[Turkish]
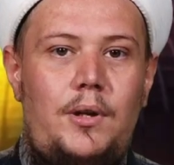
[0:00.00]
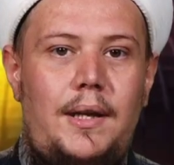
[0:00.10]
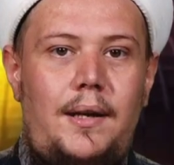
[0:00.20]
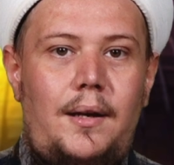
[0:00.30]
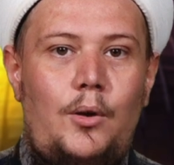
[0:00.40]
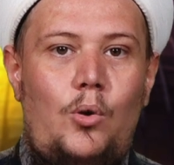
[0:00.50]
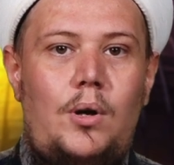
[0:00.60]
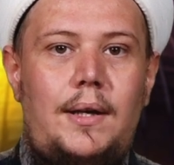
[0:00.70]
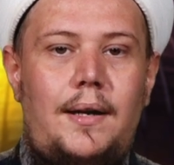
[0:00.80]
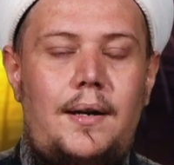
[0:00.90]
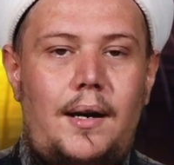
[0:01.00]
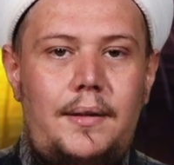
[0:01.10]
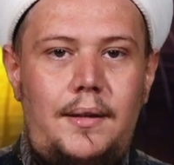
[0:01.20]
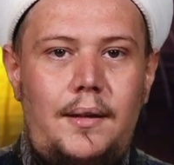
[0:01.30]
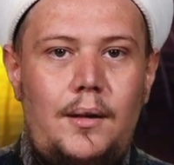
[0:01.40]
bölgede o kadar
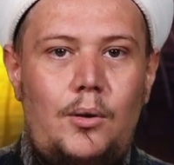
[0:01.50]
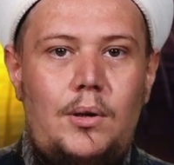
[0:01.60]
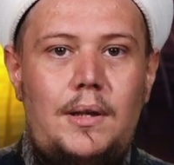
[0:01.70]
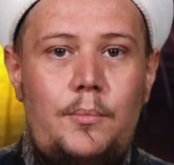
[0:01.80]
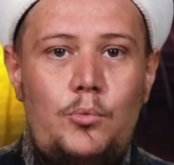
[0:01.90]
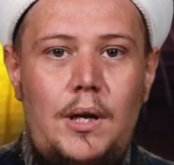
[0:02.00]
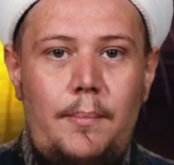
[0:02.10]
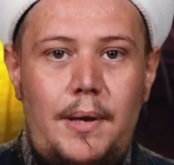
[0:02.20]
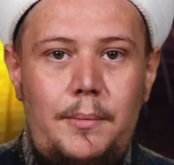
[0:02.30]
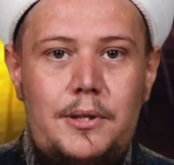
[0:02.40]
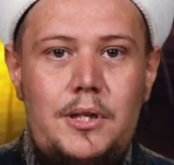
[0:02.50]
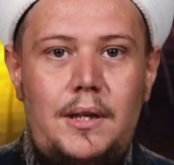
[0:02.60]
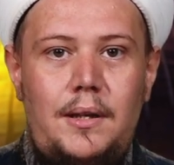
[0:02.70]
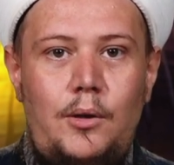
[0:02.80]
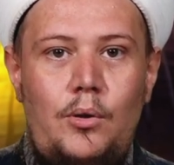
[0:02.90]
adil, o kadar mükemmel bir
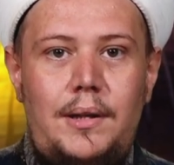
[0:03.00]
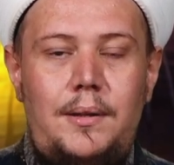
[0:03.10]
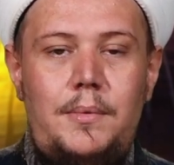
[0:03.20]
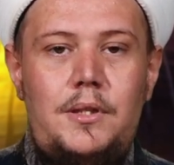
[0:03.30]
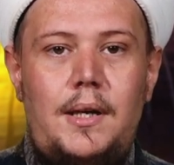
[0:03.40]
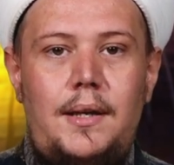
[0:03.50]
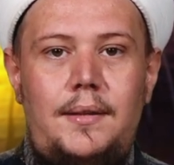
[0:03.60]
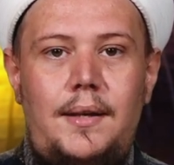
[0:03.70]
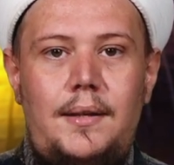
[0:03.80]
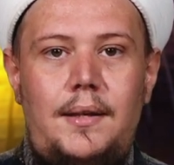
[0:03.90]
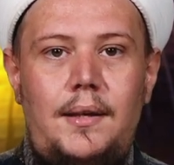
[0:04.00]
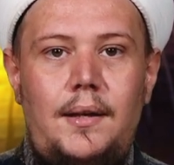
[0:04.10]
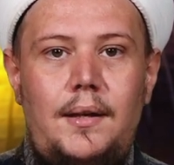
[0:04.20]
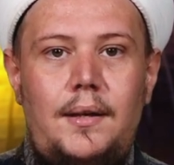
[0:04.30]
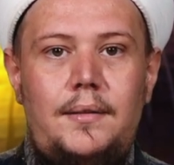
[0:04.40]
şekilde yönetim icra ettiler ki
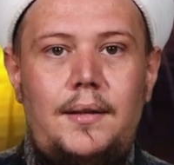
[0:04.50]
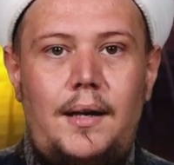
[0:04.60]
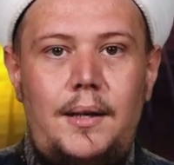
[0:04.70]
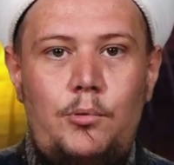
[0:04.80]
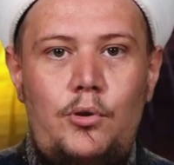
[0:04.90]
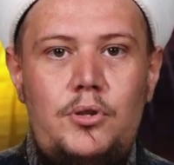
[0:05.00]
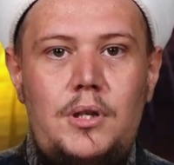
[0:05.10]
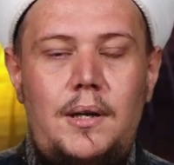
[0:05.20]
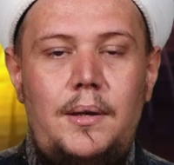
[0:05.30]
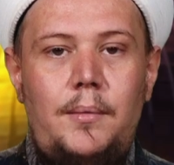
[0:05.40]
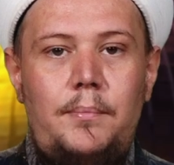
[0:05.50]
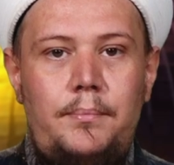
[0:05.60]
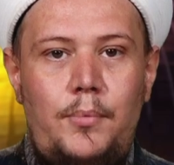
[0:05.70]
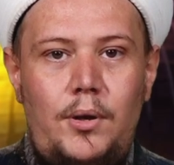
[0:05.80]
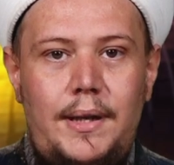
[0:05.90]
tarih boyunca
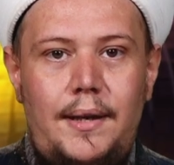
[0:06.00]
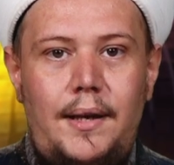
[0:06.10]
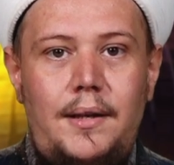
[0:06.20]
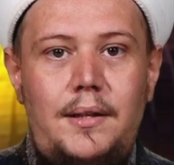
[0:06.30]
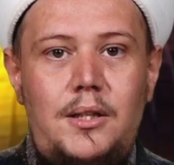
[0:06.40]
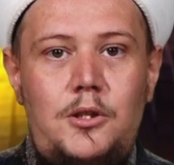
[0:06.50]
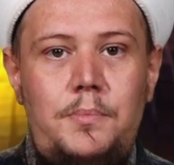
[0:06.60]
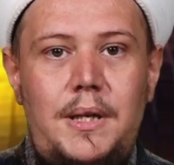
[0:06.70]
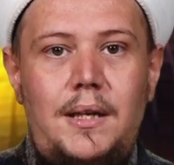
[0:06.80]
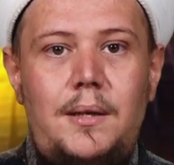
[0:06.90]
bölgede hiçbir